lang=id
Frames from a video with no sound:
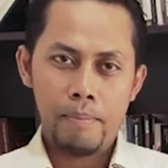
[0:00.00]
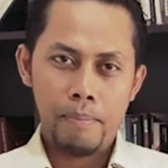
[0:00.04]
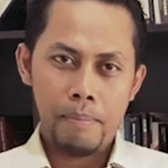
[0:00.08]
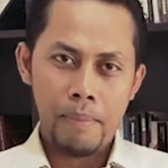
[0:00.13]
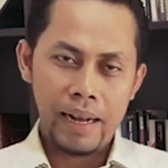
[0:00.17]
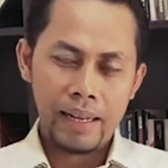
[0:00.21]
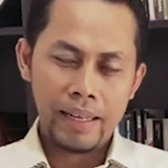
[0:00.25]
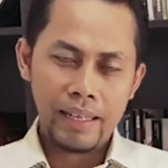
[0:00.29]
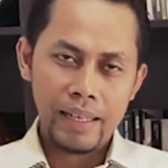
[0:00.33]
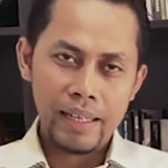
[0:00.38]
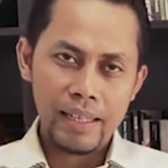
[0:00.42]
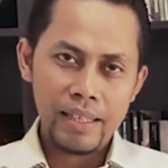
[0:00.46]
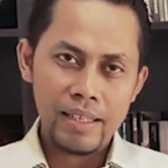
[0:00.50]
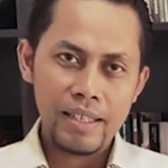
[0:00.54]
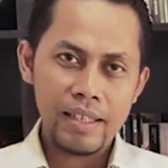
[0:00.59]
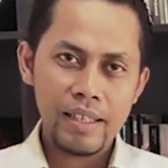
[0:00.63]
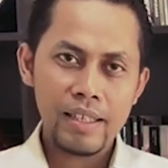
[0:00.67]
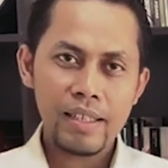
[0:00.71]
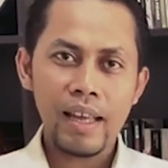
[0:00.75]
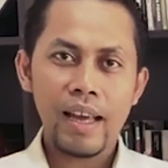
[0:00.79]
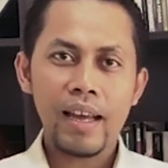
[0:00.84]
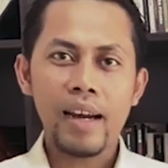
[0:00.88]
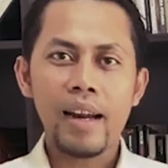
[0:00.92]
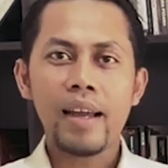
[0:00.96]
Makin
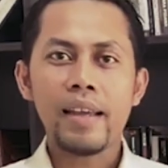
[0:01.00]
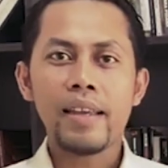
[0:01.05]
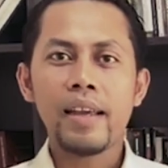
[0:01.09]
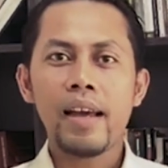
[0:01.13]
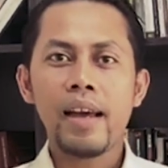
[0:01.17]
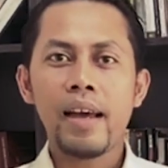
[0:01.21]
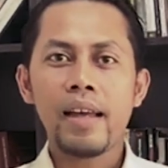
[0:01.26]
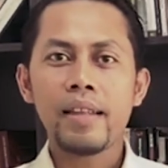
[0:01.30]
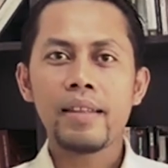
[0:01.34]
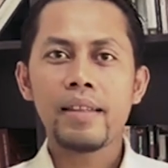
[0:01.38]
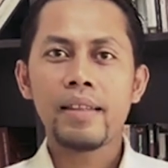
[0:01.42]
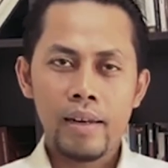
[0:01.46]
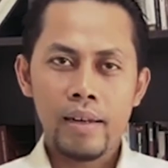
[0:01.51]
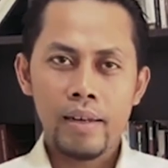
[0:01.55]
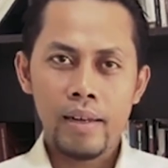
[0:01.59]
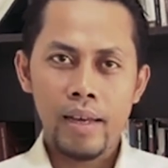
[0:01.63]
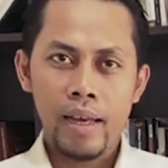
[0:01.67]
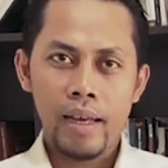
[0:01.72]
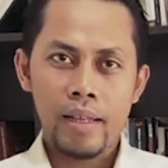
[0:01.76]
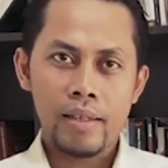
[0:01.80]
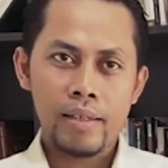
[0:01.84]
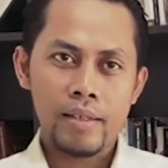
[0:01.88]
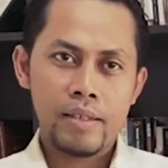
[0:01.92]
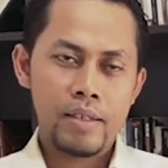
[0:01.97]
cinta rakyat,
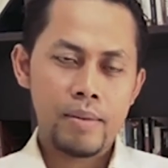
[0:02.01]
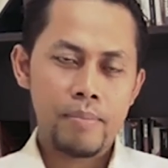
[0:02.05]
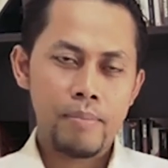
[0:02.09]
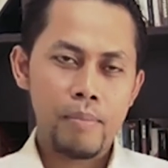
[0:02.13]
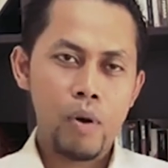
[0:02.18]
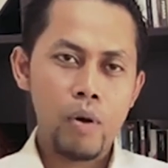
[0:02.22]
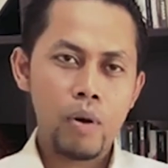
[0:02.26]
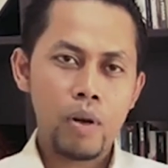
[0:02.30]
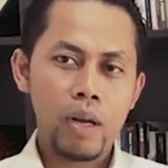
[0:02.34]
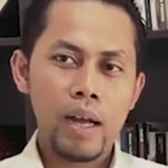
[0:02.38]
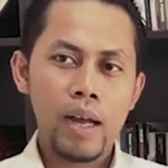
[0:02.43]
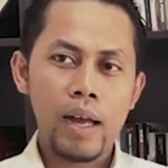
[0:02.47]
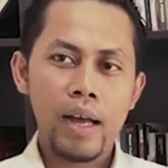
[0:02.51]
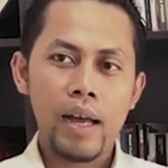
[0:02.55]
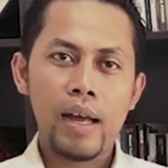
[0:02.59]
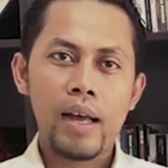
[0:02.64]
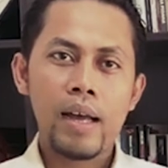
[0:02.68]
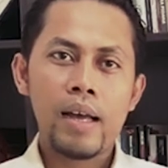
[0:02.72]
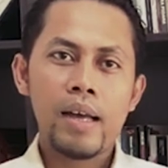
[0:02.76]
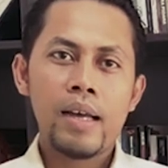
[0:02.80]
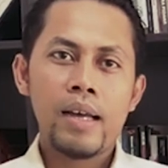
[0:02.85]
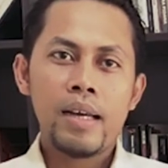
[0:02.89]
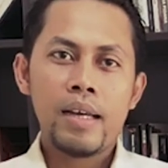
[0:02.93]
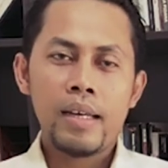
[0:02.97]
dan semoga